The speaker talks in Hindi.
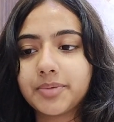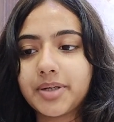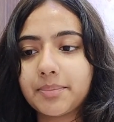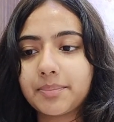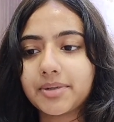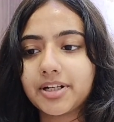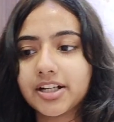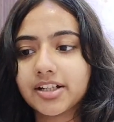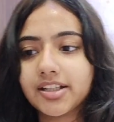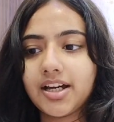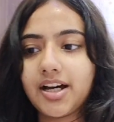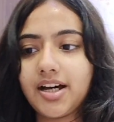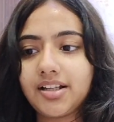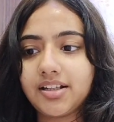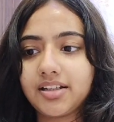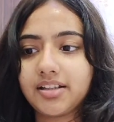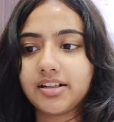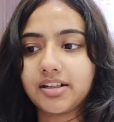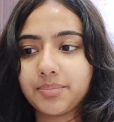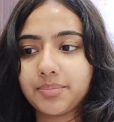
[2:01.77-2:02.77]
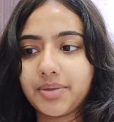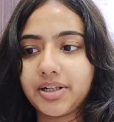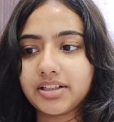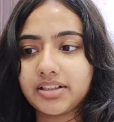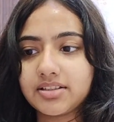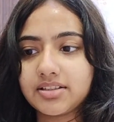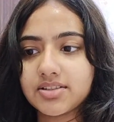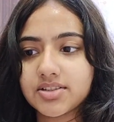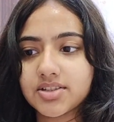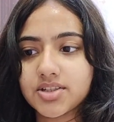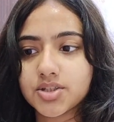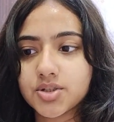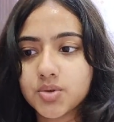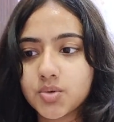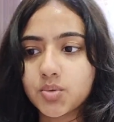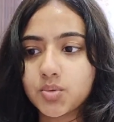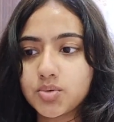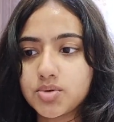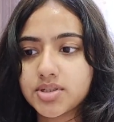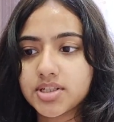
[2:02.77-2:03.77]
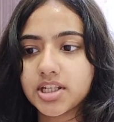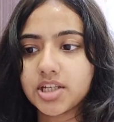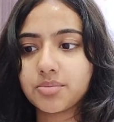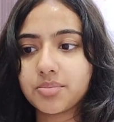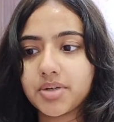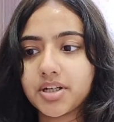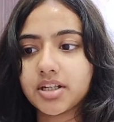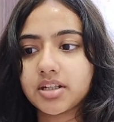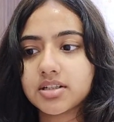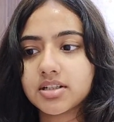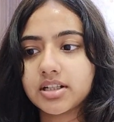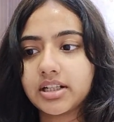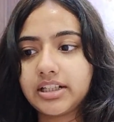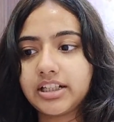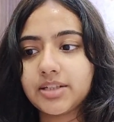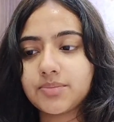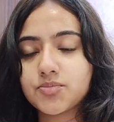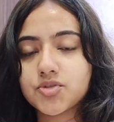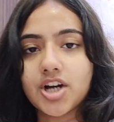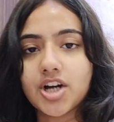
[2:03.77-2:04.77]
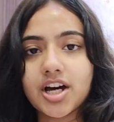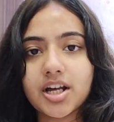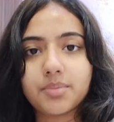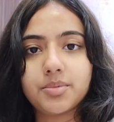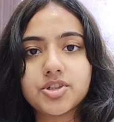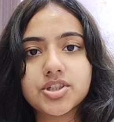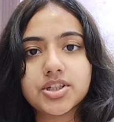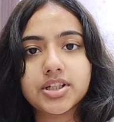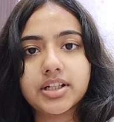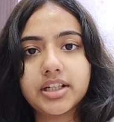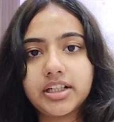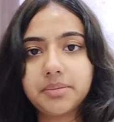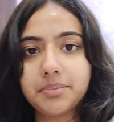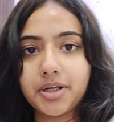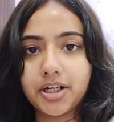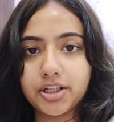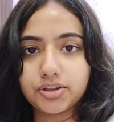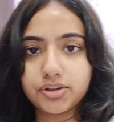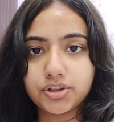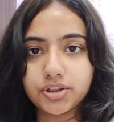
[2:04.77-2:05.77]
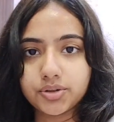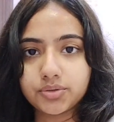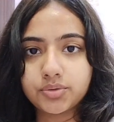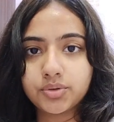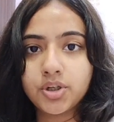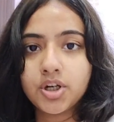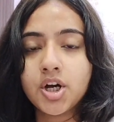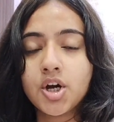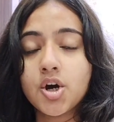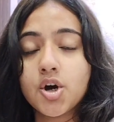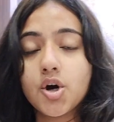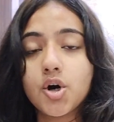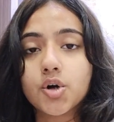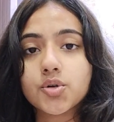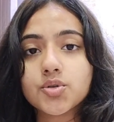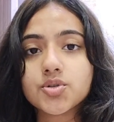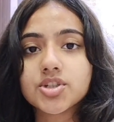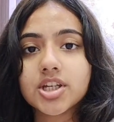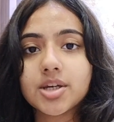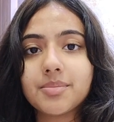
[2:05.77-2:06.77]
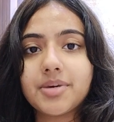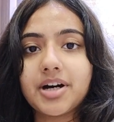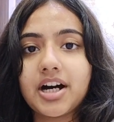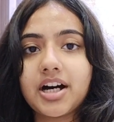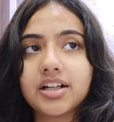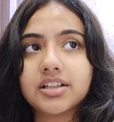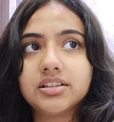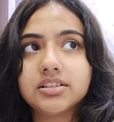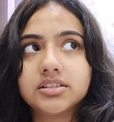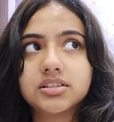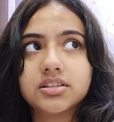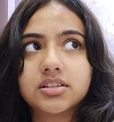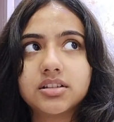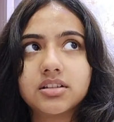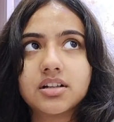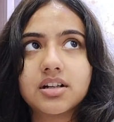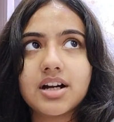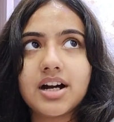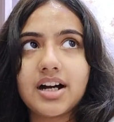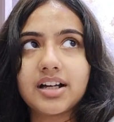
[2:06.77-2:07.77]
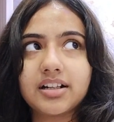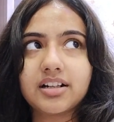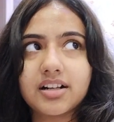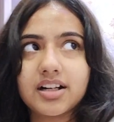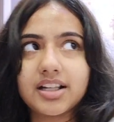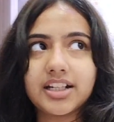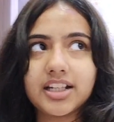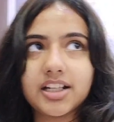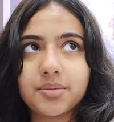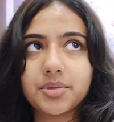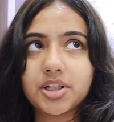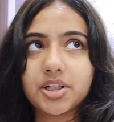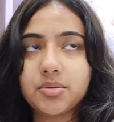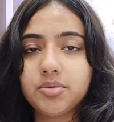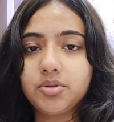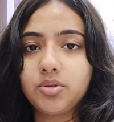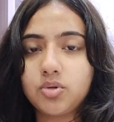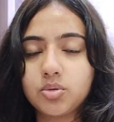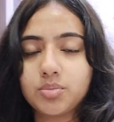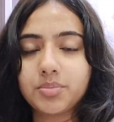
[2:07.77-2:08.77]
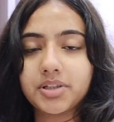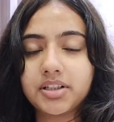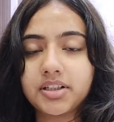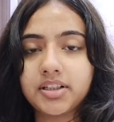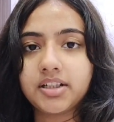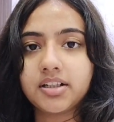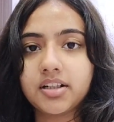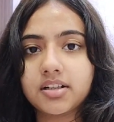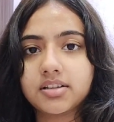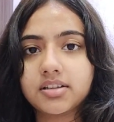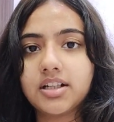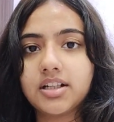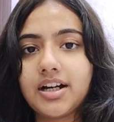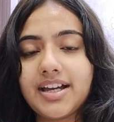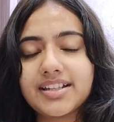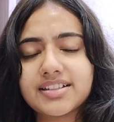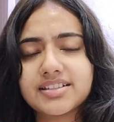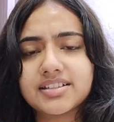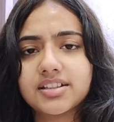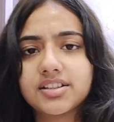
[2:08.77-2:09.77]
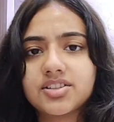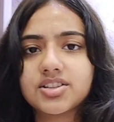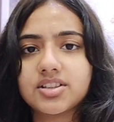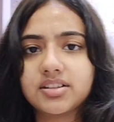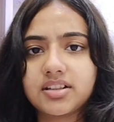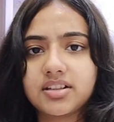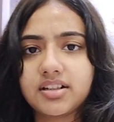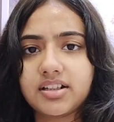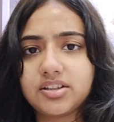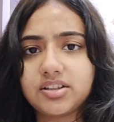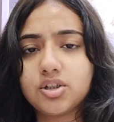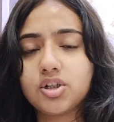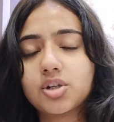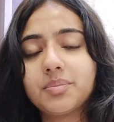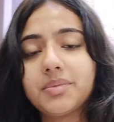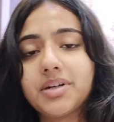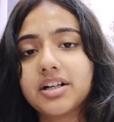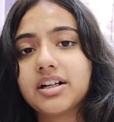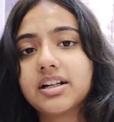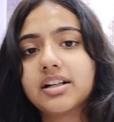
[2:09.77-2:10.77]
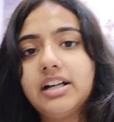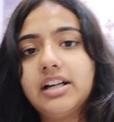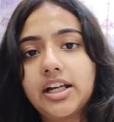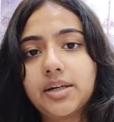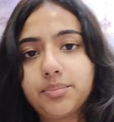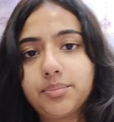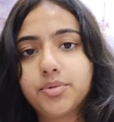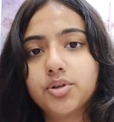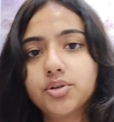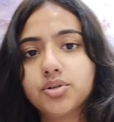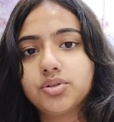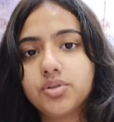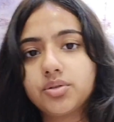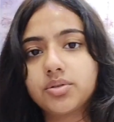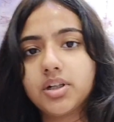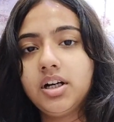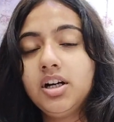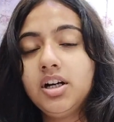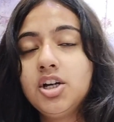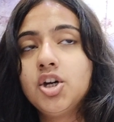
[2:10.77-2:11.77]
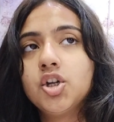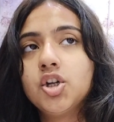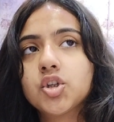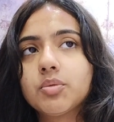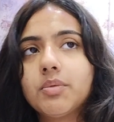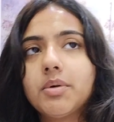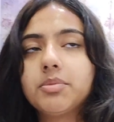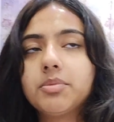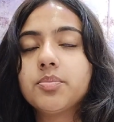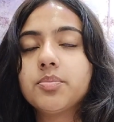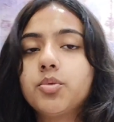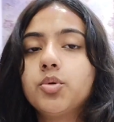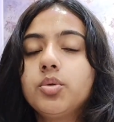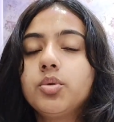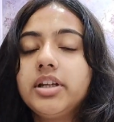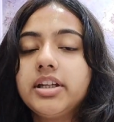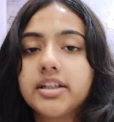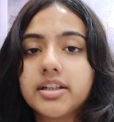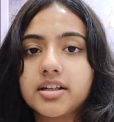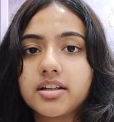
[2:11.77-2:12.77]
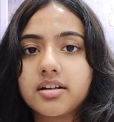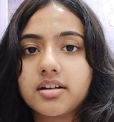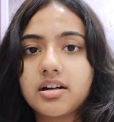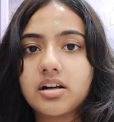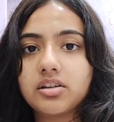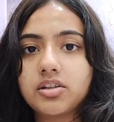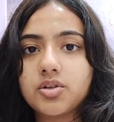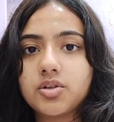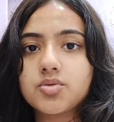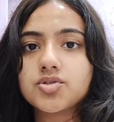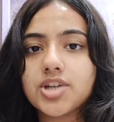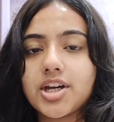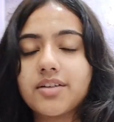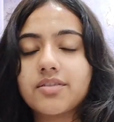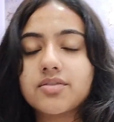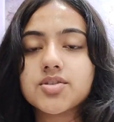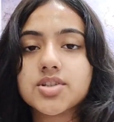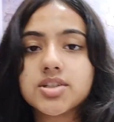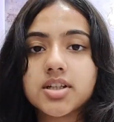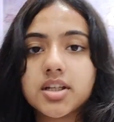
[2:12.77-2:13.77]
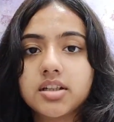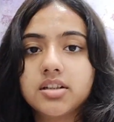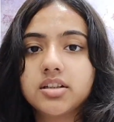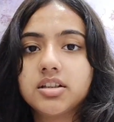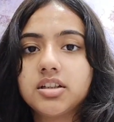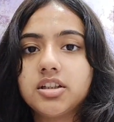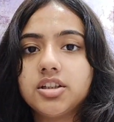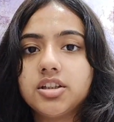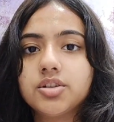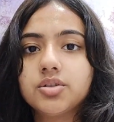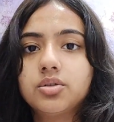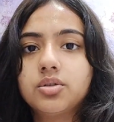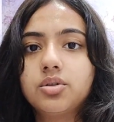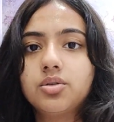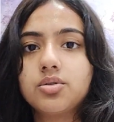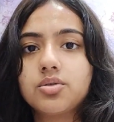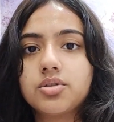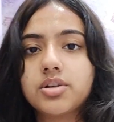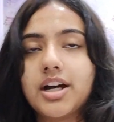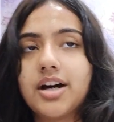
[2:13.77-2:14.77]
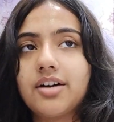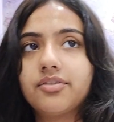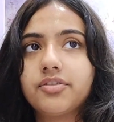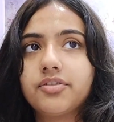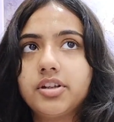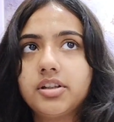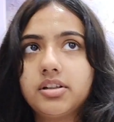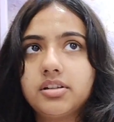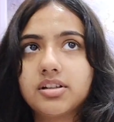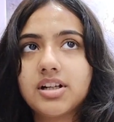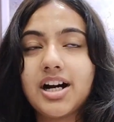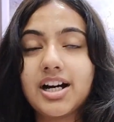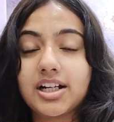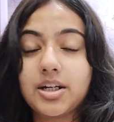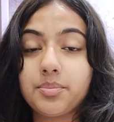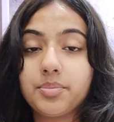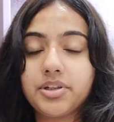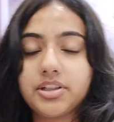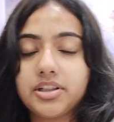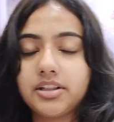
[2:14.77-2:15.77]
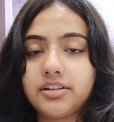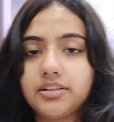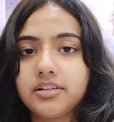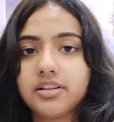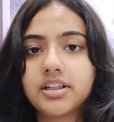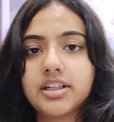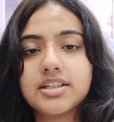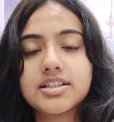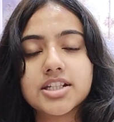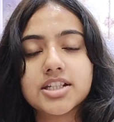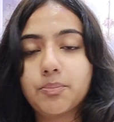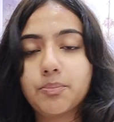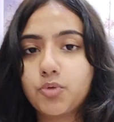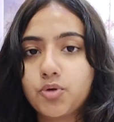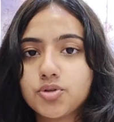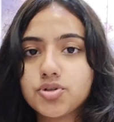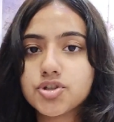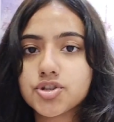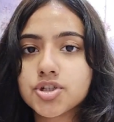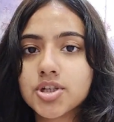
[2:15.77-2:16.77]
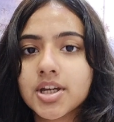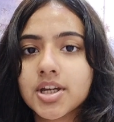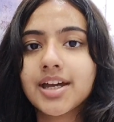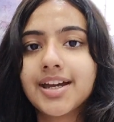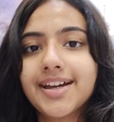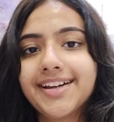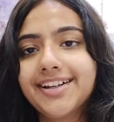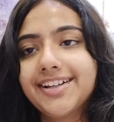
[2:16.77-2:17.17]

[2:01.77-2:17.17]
तो मैं अपना ख्याल नहीं रख पाती जैसे स्कूल से ही मैं करीब चार बजे करीब आती हूँ और उसके बाद खाना खाने का मेरा बिल्कुल मन नहीं करता ऐसे ऐसे चलता रहता है और मैं अगर घर पे होती हूँ ना तो मैं अपनी पूरी केयर करती हूँ चाहे वो स्किन की हो या फिर खाना पीने की सब कुछ